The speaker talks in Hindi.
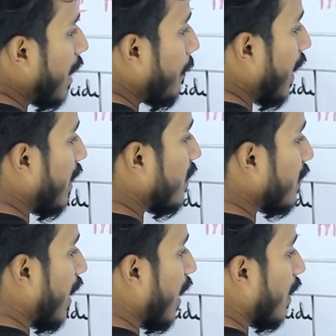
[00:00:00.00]
ये मेन
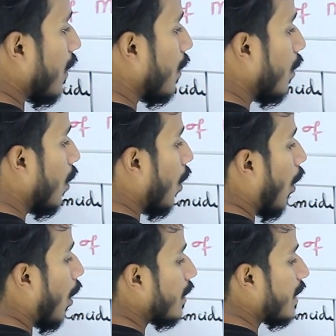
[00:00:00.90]
स्केल
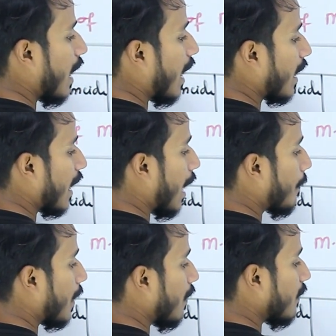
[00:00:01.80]
और ये आ गया
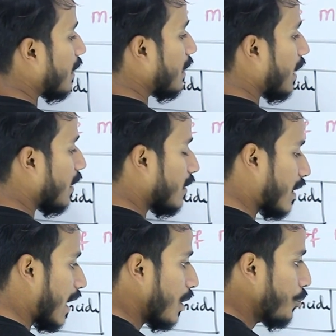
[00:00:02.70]
आपका वर्नियर
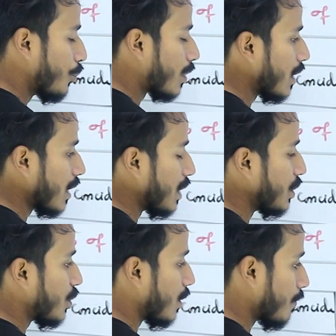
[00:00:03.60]
स्केल न्यूट्रल
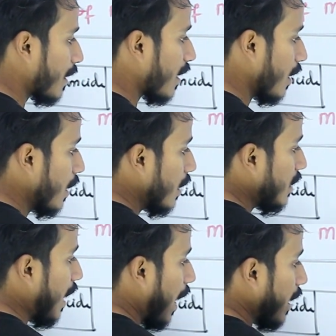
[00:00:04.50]
कंडीशन पे
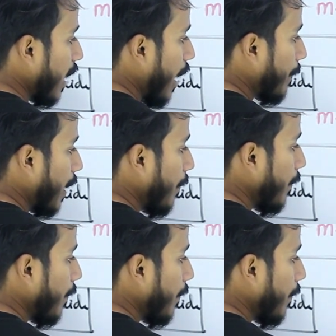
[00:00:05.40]
ये आ गया आपका